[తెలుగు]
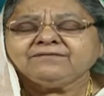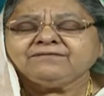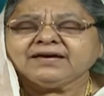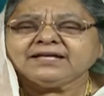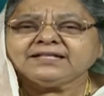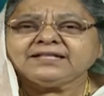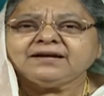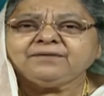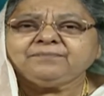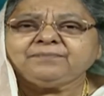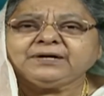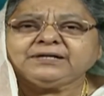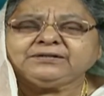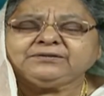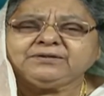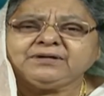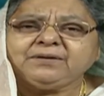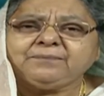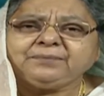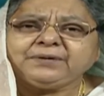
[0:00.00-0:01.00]
వేదన
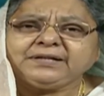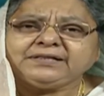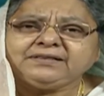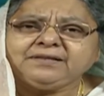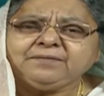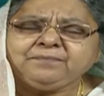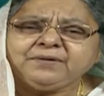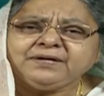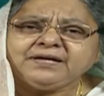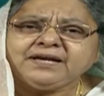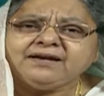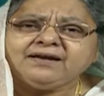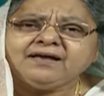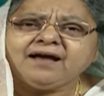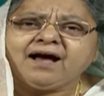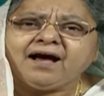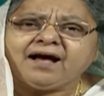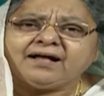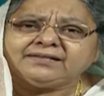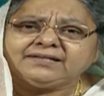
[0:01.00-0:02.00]
పడుతున్న ప్రతి బిడ్డని
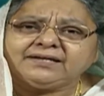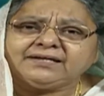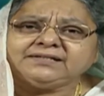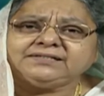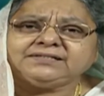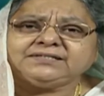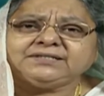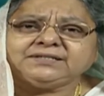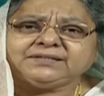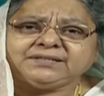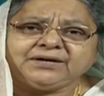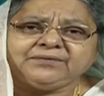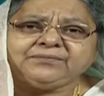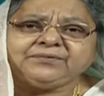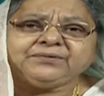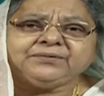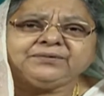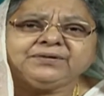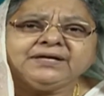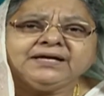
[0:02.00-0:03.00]
ఆదరించే
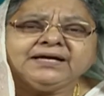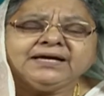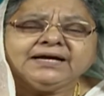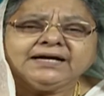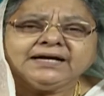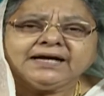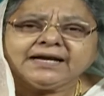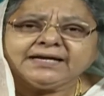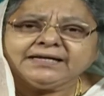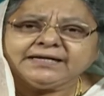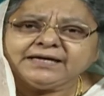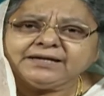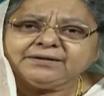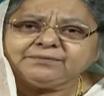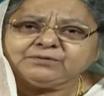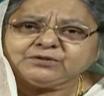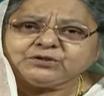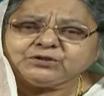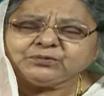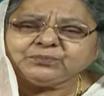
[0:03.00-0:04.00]
దేవుడు
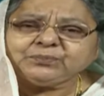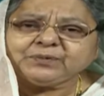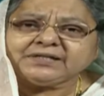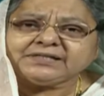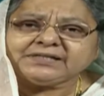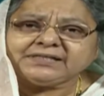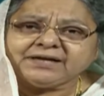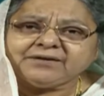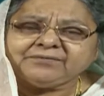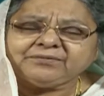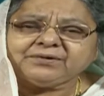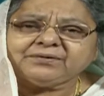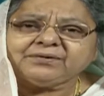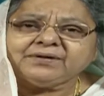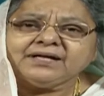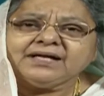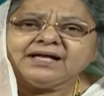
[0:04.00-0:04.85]
కనికరం చూపే దేవుడు